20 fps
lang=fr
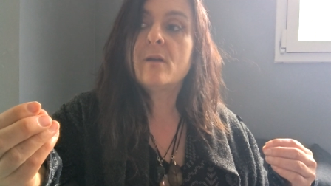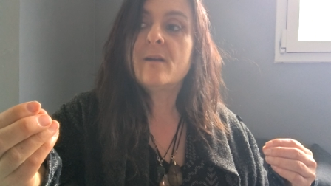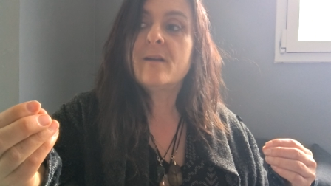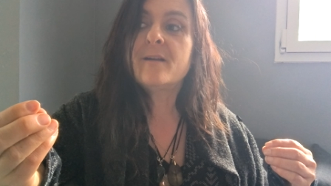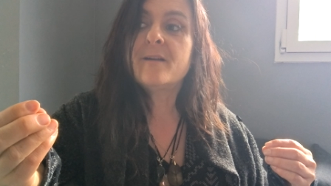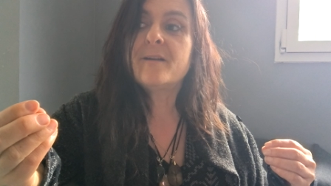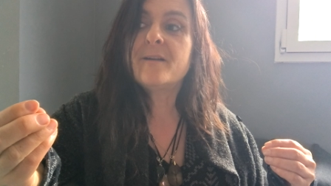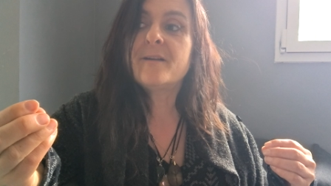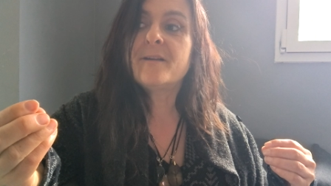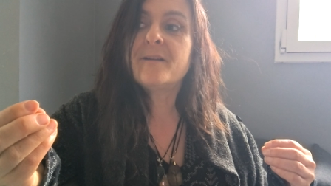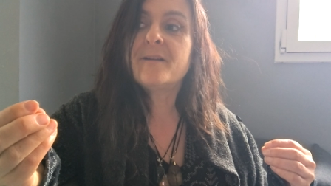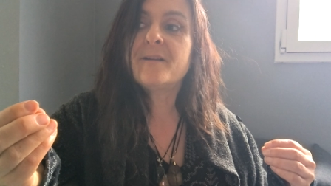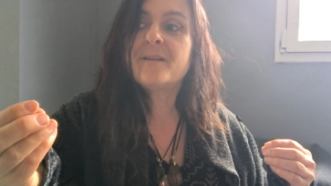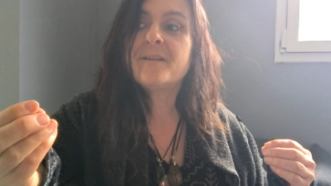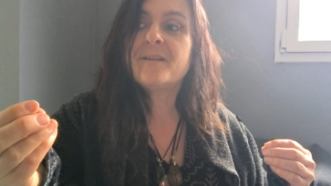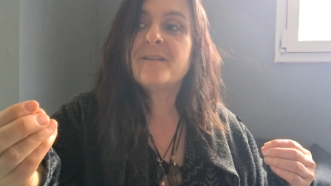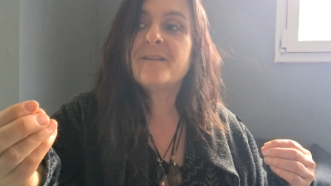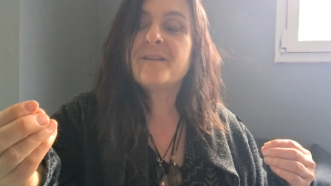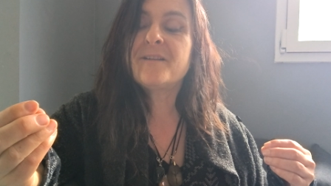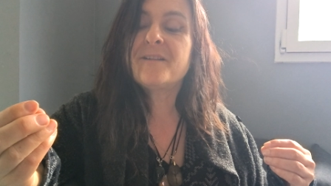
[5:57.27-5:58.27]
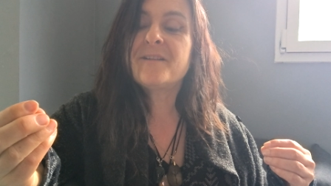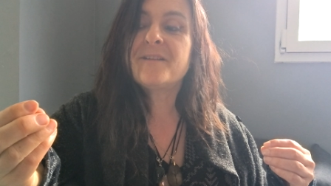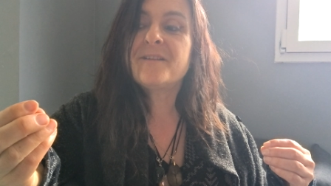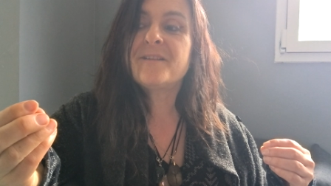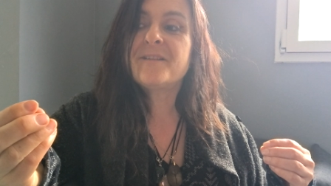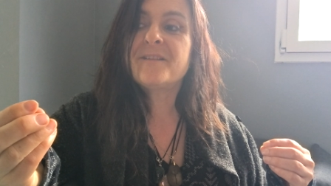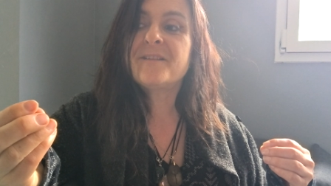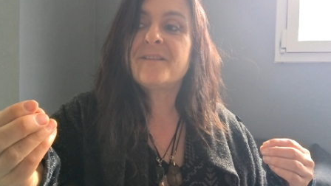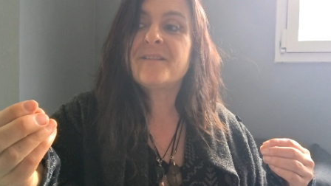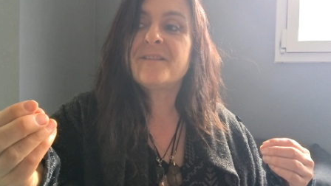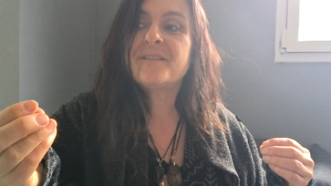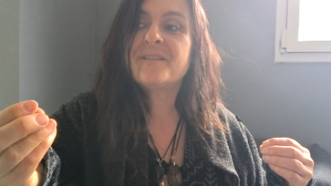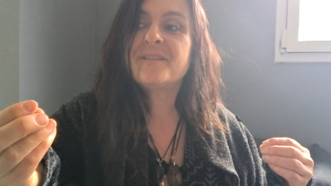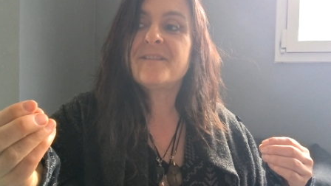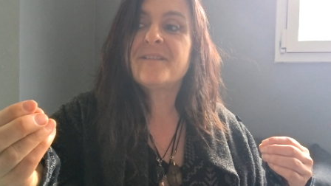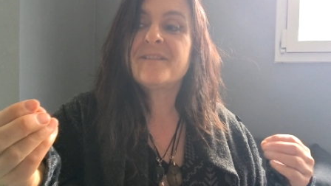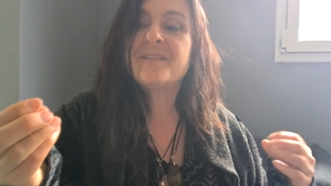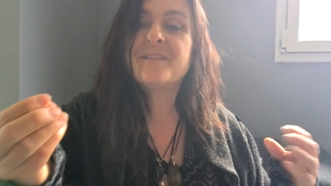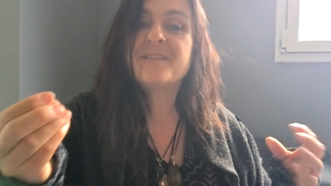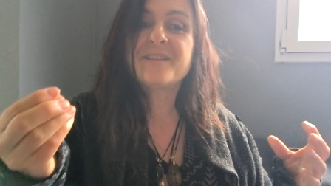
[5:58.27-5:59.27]

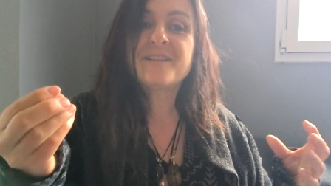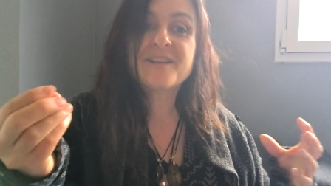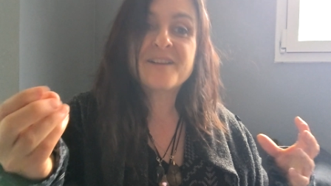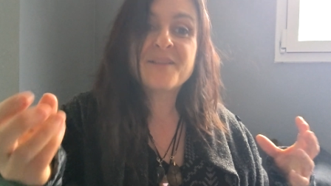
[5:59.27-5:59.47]
euh,